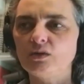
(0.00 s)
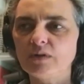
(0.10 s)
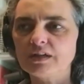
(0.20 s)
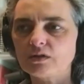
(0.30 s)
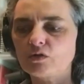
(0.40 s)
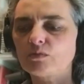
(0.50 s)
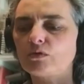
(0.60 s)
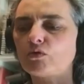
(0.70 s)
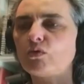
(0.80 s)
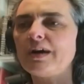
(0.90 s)
igual
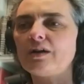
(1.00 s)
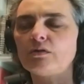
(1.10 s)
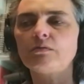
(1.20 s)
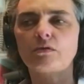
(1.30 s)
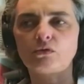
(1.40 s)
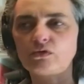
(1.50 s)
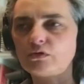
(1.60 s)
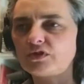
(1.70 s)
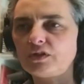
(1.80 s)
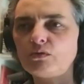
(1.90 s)
como jugaron con
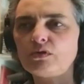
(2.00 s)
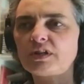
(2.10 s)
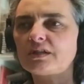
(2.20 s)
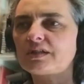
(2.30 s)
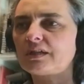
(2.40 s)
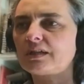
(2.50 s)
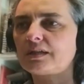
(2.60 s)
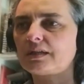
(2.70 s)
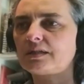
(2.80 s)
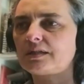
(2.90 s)
todo lo seguro que
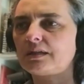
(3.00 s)
se,